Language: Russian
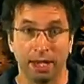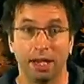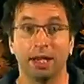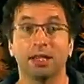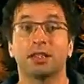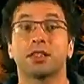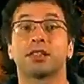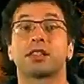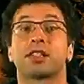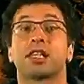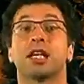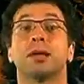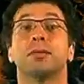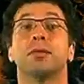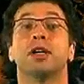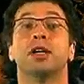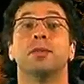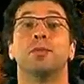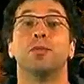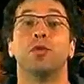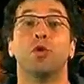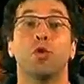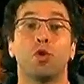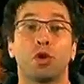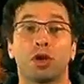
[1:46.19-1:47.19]
Эта
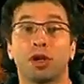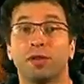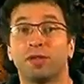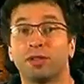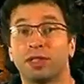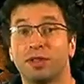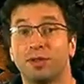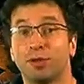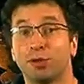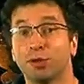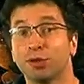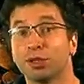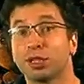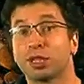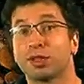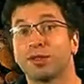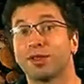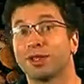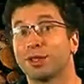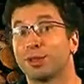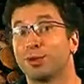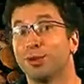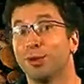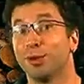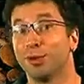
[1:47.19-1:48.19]
самая Бука в
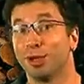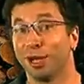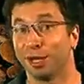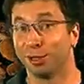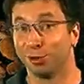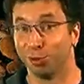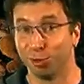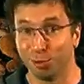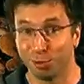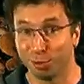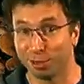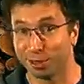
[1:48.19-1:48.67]
1998 году